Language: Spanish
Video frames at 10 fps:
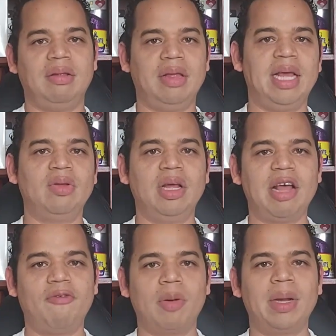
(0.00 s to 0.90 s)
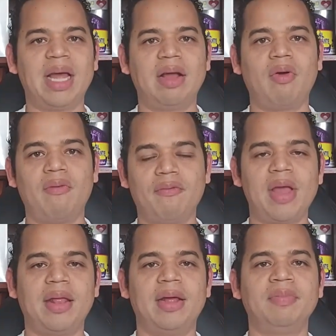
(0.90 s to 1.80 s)
yendo de esa forma tan
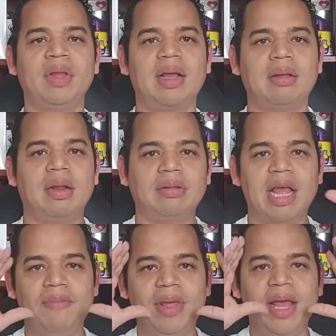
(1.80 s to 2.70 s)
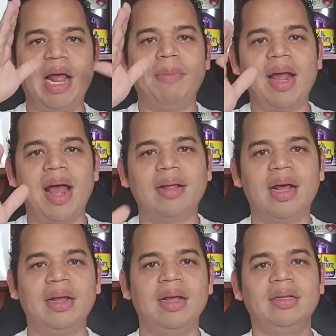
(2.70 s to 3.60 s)
confiada, que desvía la
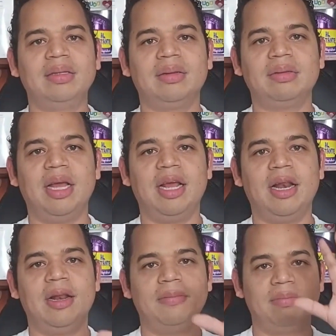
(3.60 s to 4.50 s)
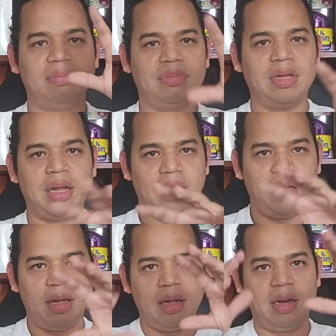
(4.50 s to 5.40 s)
mirada del,
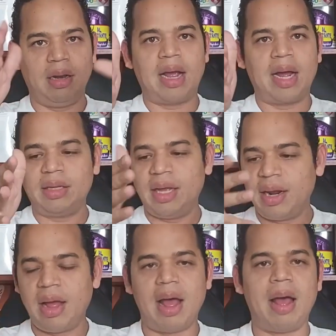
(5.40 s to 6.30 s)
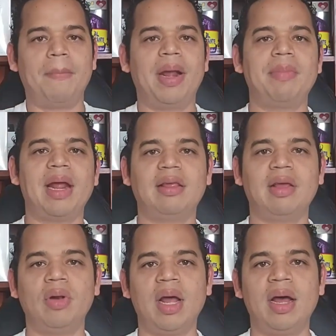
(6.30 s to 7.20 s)
de la carretera para mirar el
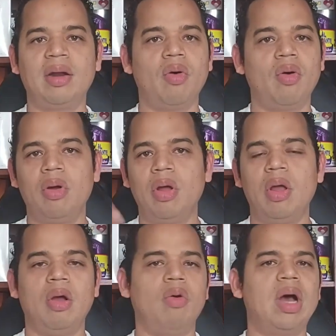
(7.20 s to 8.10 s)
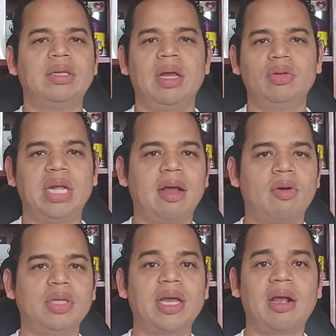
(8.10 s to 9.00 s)
celular o, o hacer otra
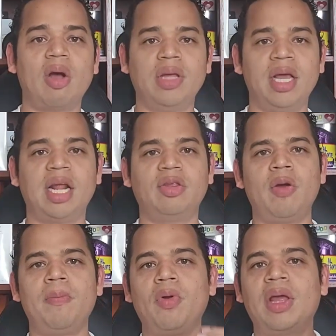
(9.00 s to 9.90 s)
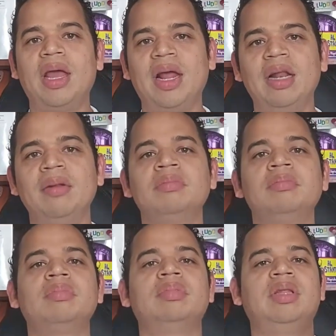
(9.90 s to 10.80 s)
cosa que cause distracción porque él
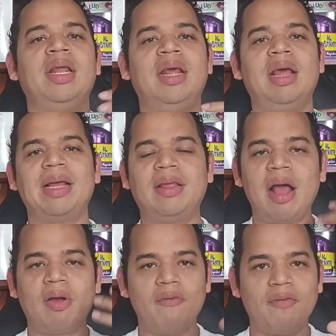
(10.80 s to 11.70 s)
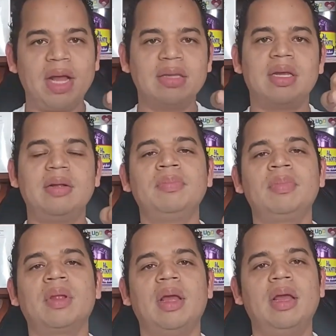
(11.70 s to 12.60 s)
tiene demasiada confianza
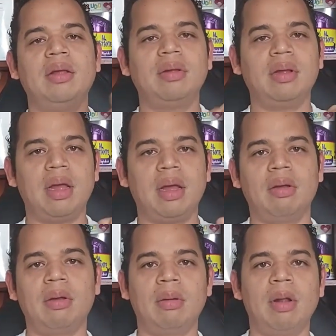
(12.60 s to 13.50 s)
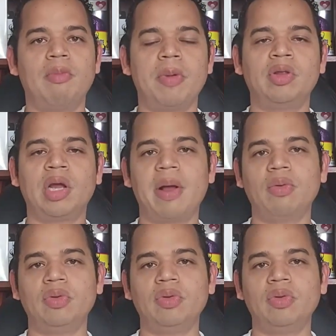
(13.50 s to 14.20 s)
en el momento que va